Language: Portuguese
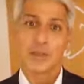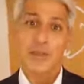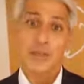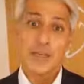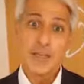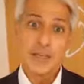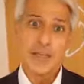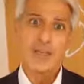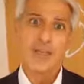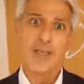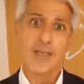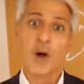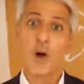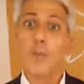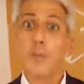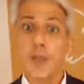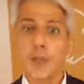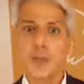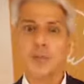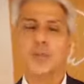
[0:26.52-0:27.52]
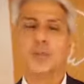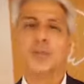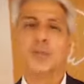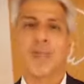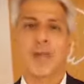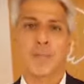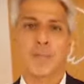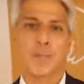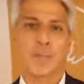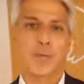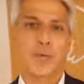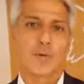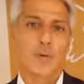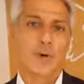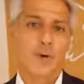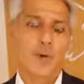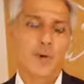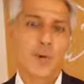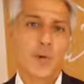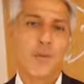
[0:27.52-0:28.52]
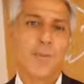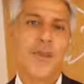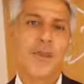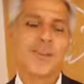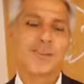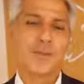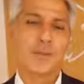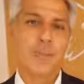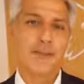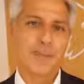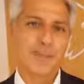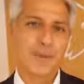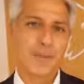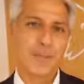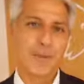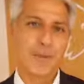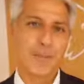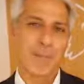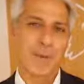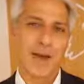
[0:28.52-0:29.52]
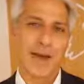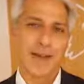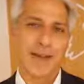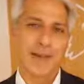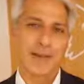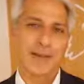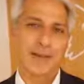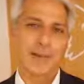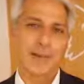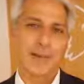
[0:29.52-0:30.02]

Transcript: e em que, ao mesmo tempo, o PSB se prepara